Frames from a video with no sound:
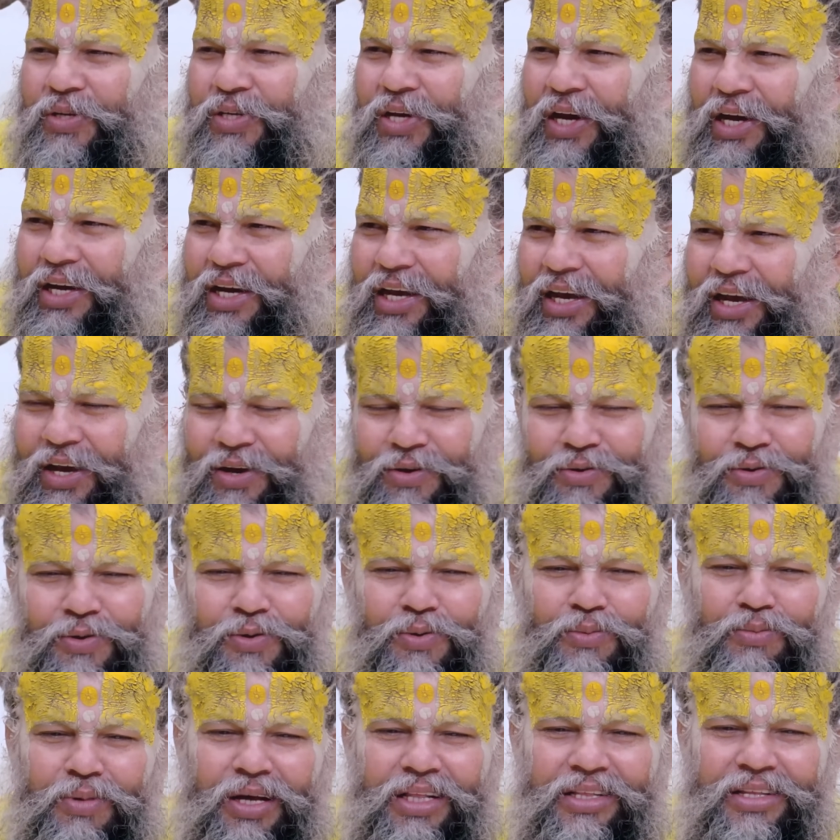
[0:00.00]
छके
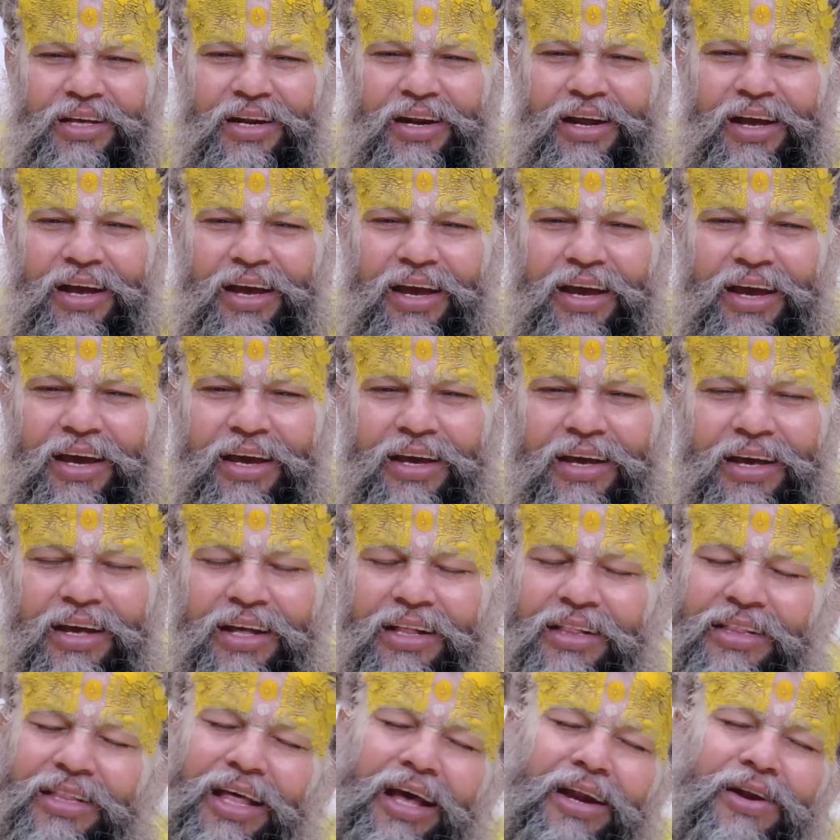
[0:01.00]
घूमत रहे
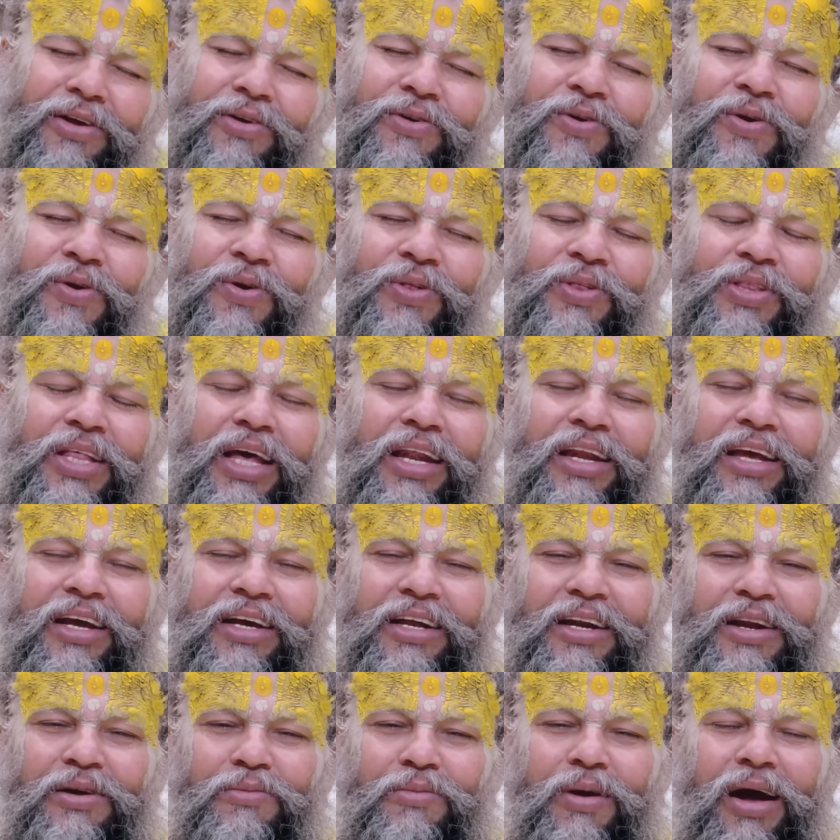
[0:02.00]
तन को तनिक
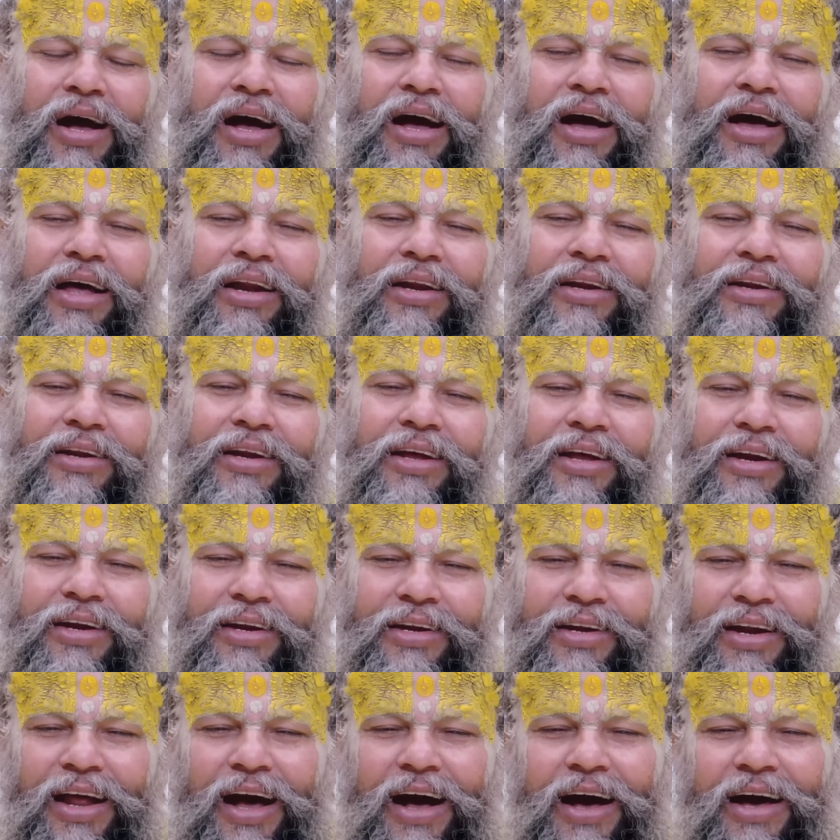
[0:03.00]
न भान
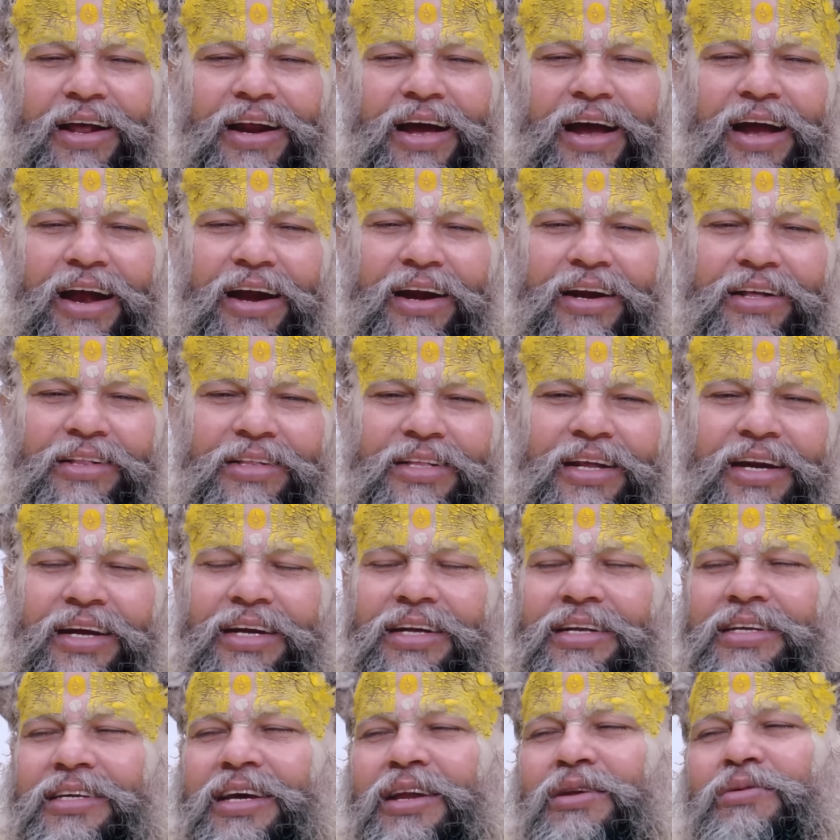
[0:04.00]
नारायण दीर्घ
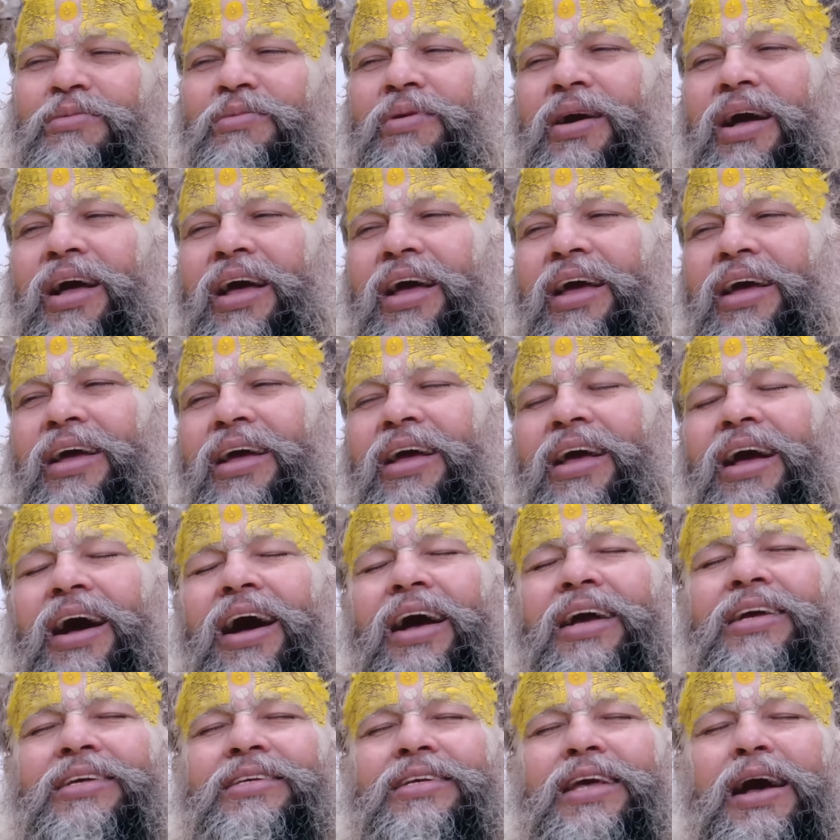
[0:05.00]
जल भय
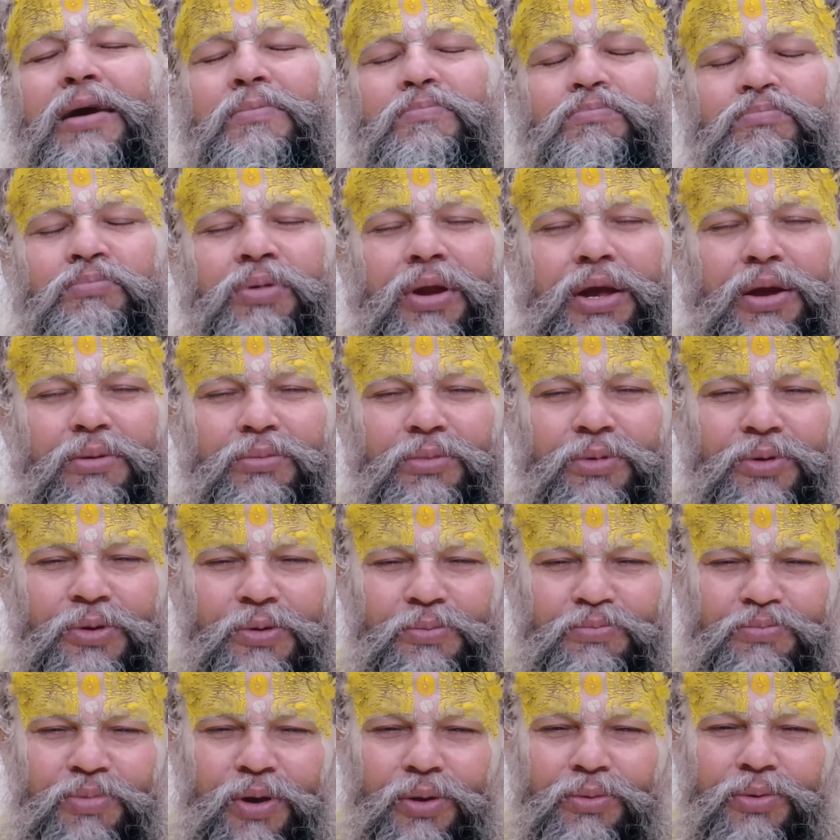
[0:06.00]
ऐसा प्रेम
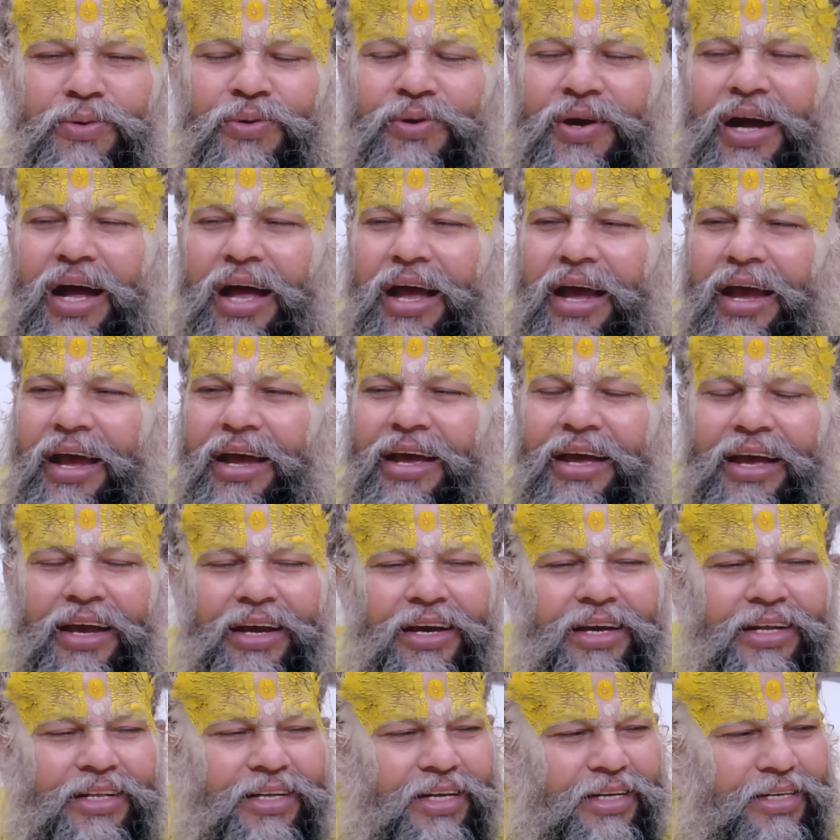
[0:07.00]
रूप प्रभु का है
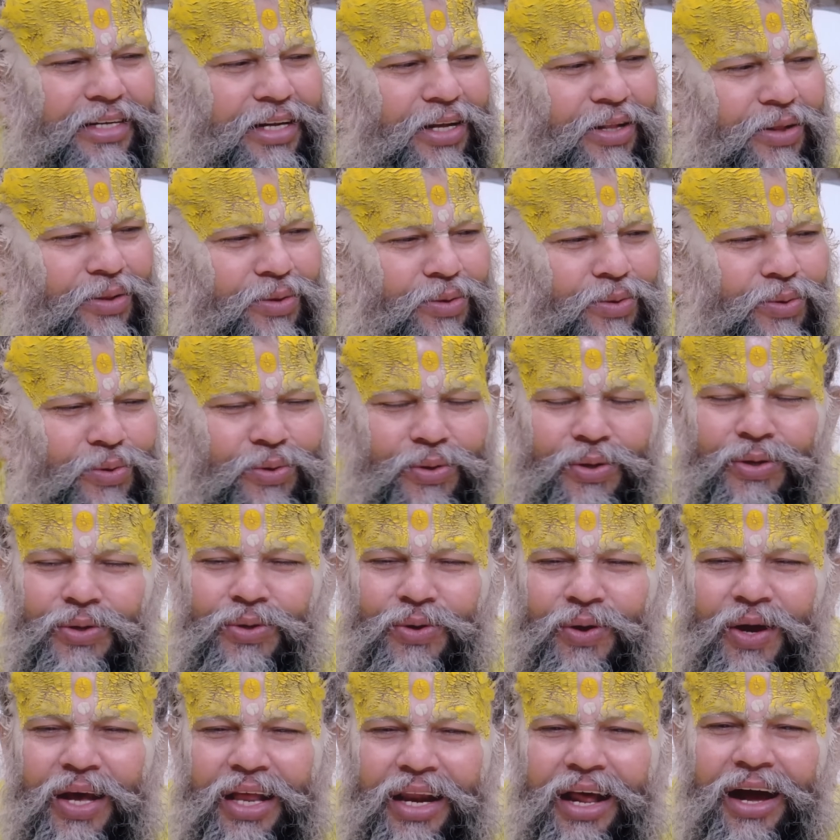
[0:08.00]
कि जैसे दूध
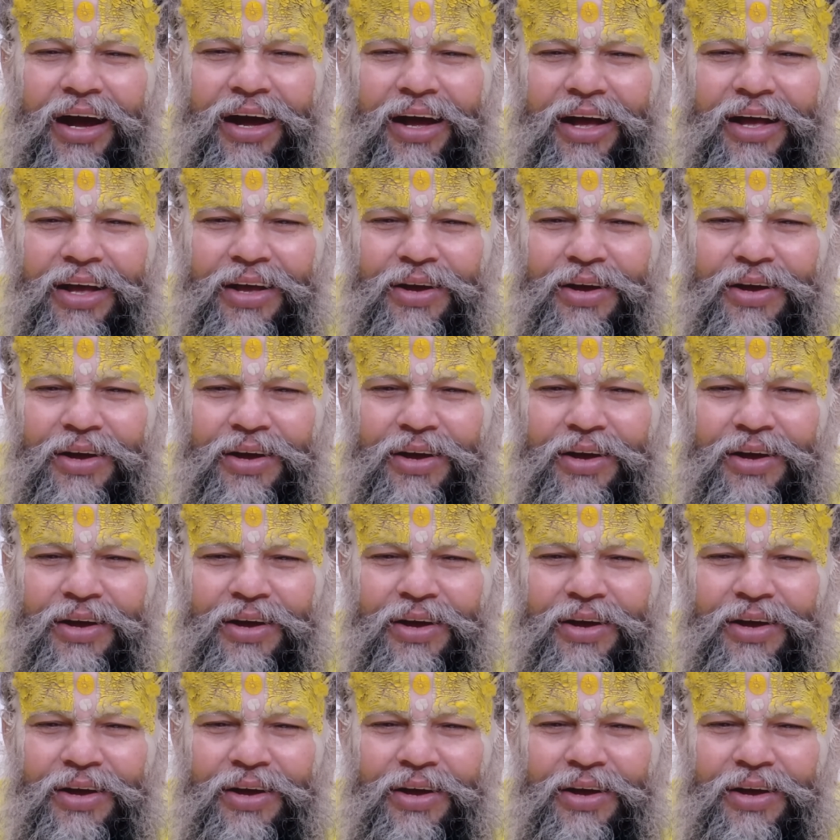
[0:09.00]
जो है ना